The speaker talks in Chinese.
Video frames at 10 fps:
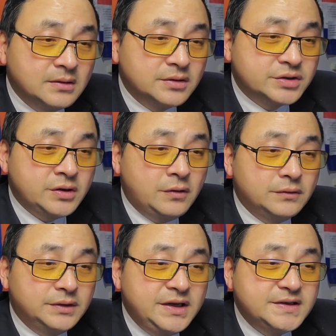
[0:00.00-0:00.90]
之后
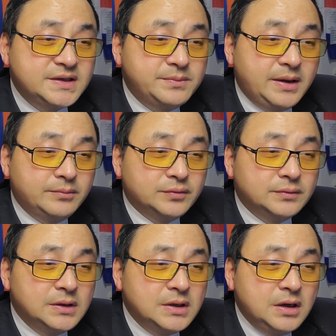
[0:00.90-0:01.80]
立即被捕。
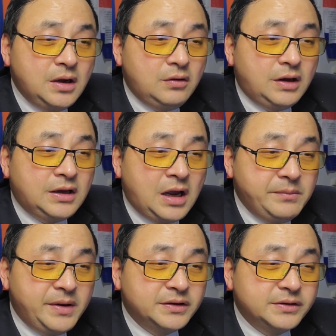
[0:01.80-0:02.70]
后来他
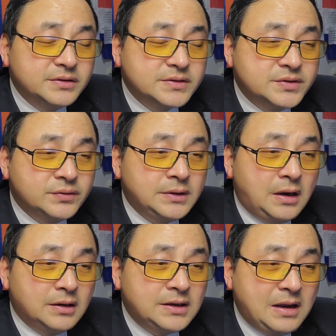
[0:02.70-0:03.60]
被送到
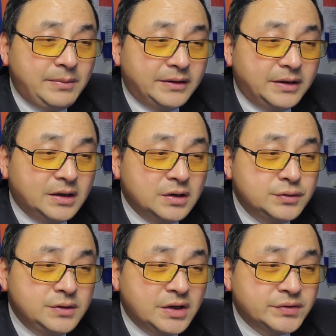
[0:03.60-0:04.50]
了大阪的一个拘
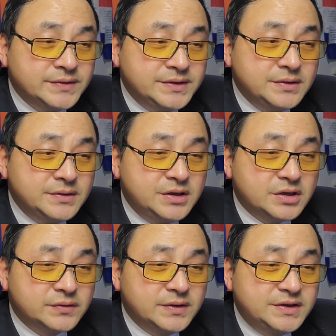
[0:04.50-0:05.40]
押中心，接
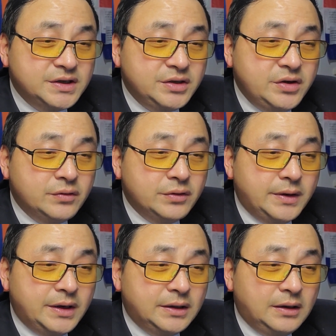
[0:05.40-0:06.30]
受了近六个
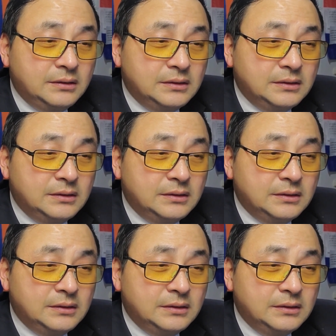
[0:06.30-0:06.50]
月的